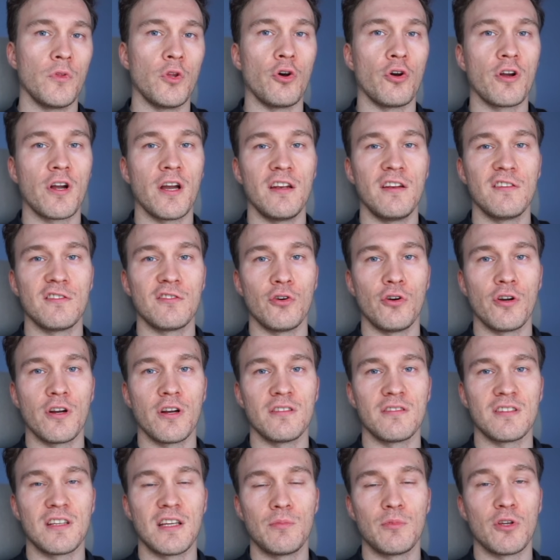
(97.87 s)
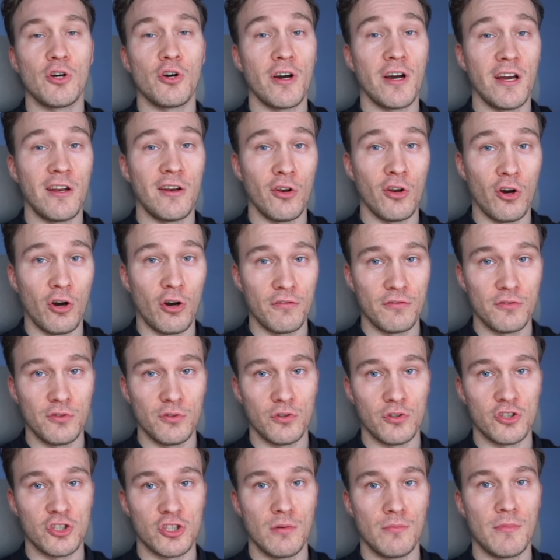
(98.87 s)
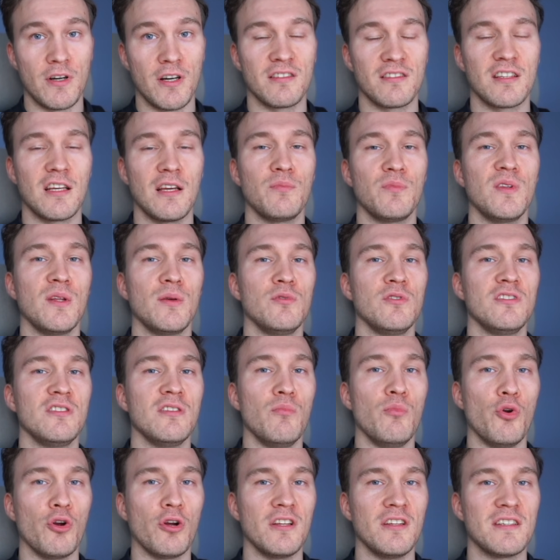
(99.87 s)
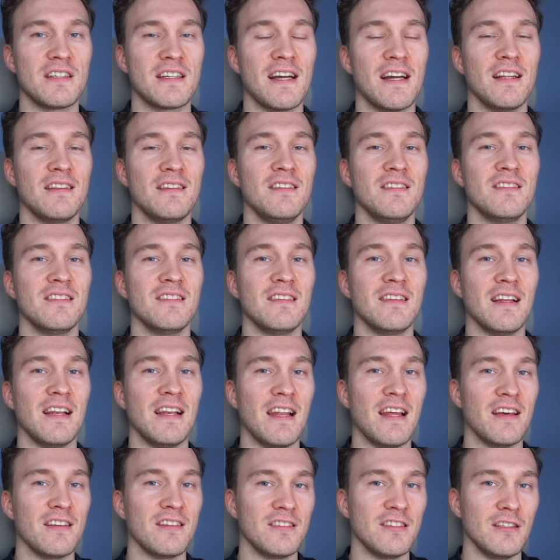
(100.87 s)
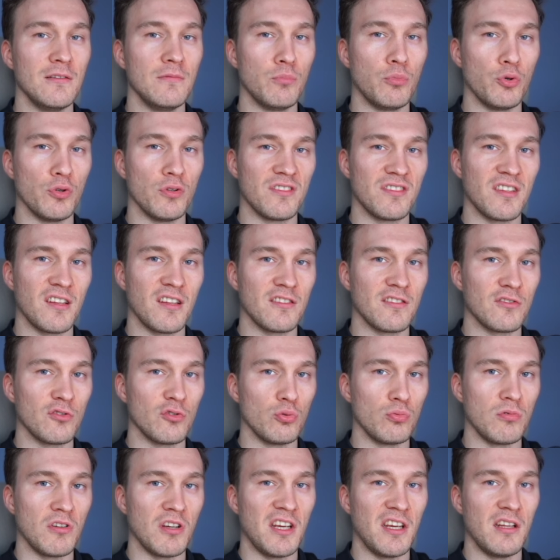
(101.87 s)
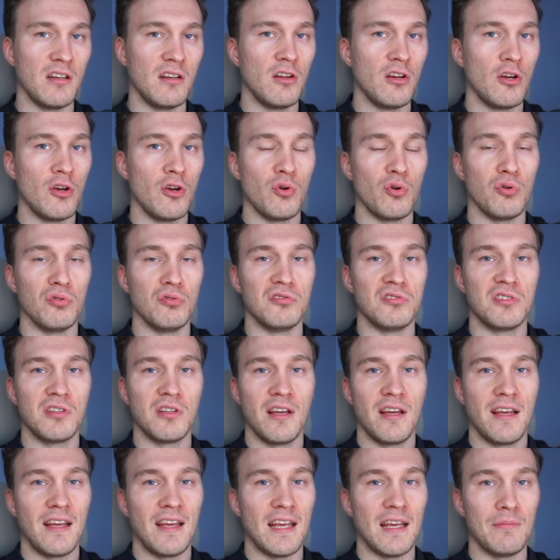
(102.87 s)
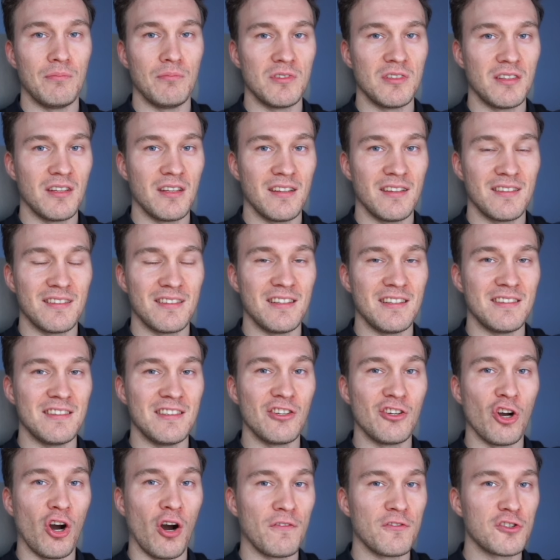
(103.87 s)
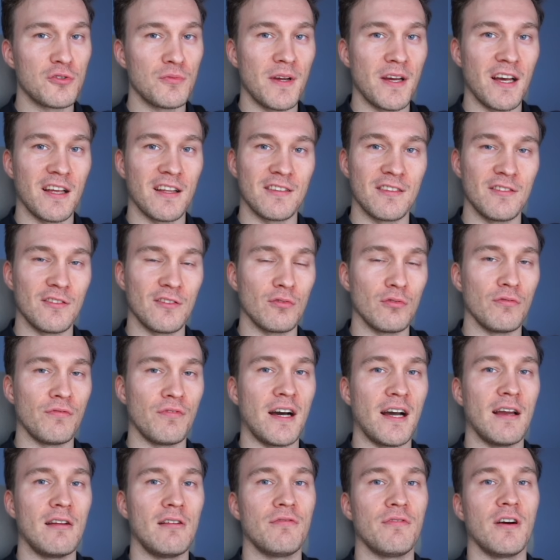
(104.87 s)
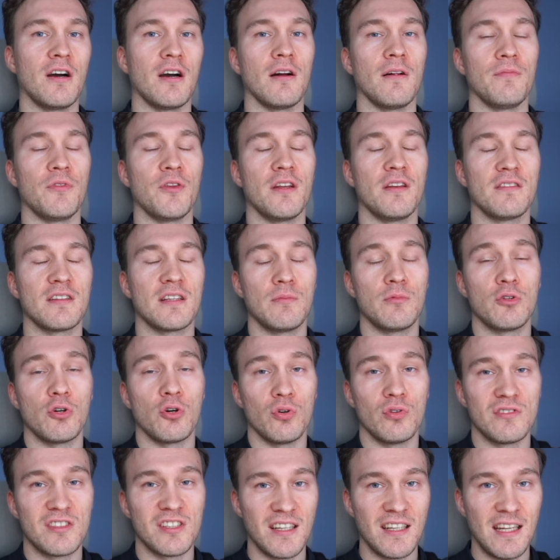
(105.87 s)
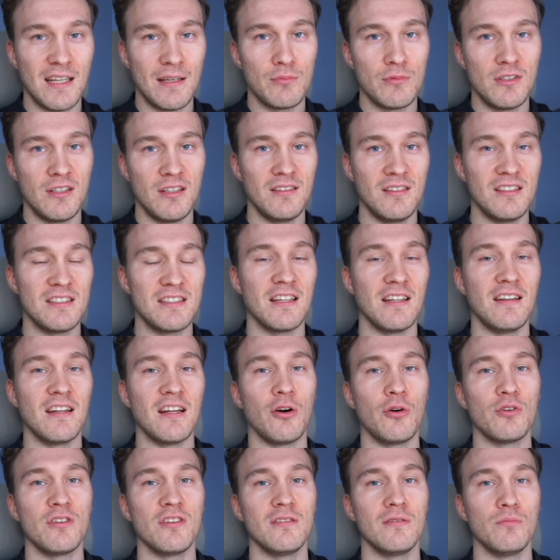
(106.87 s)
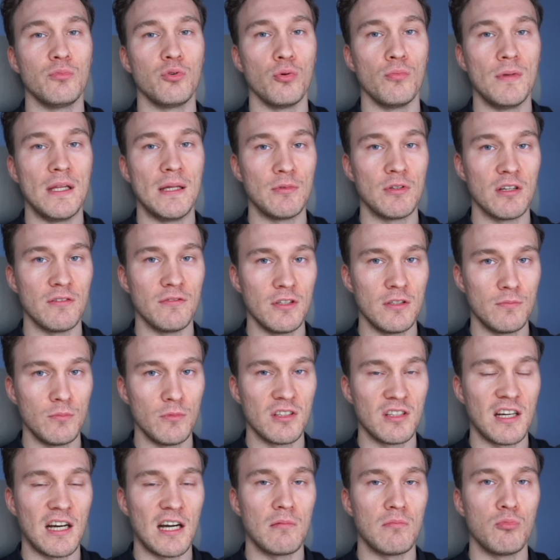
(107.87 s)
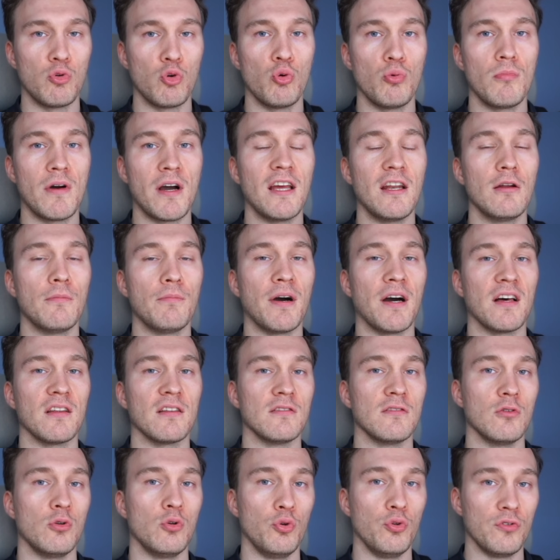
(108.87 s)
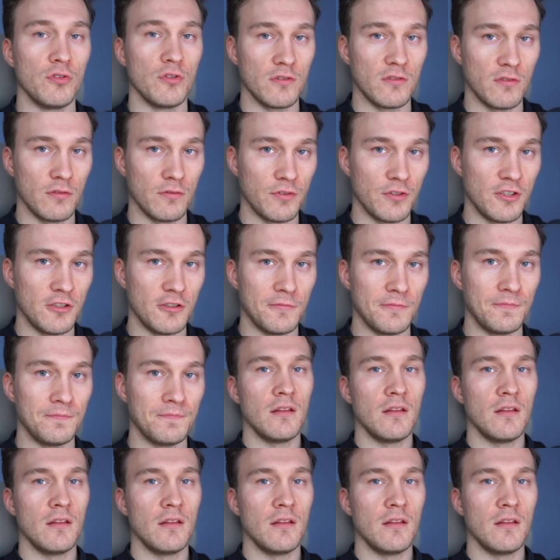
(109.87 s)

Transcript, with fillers: Doch keine Sorge, es gibt auch einen Hoffnungsschimmer. Es gibt nämlich die Möglichkeit, diesen lästigen Prozess zu umgehen und eben sich die Kopfschmerzen zu vereinfachen. Denn es gibt auch Unternehmen, die sich genau diesem Problem gewidmet haben, um eine passende Lösung zu finden.